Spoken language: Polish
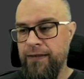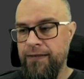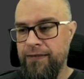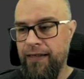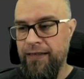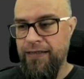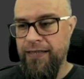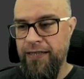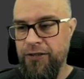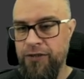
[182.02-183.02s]
E, ta
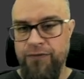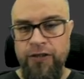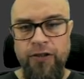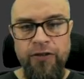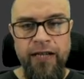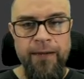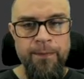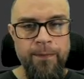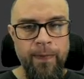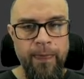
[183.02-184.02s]
linijka się wykona,
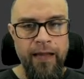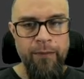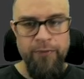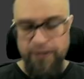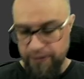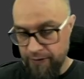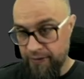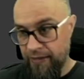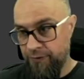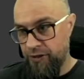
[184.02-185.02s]
napis
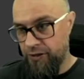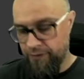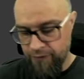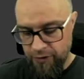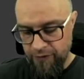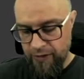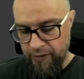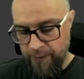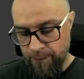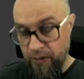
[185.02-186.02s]
zawsze się
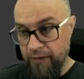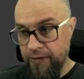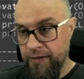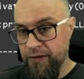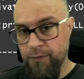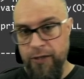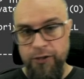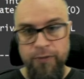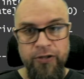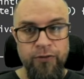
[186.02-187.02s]
wyświetli. A teraz
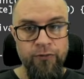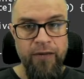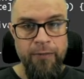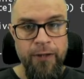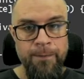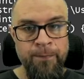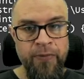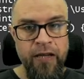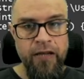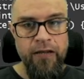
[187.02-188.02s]
zobaczmy, co tu mamy.
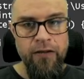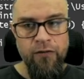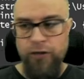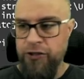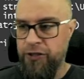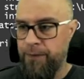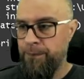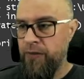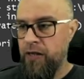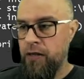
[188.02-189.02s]
No właśnie.
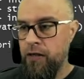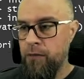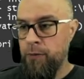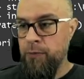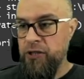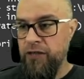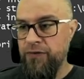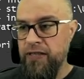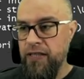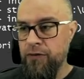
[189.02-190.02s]
Po
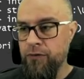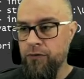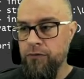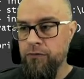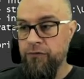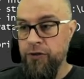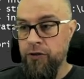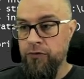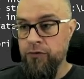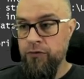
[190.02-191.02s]
przechwyceniu
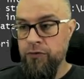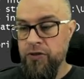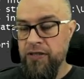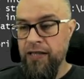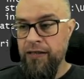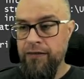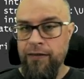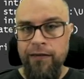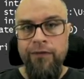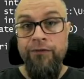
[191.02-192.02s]
wyjątku zostaje
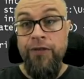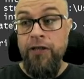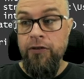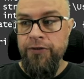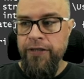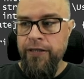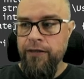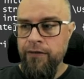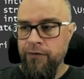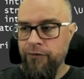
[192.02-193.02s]
ten
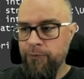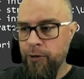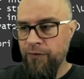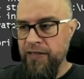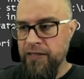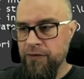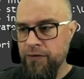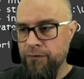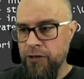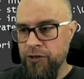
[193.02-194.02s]
wyjątek
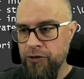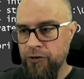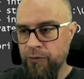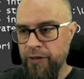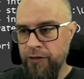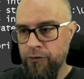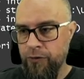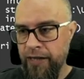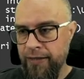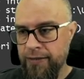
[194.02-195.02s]
wprowadzony właśnie do
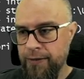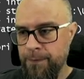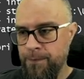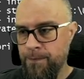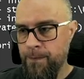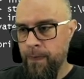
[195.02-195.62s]
obiektu X,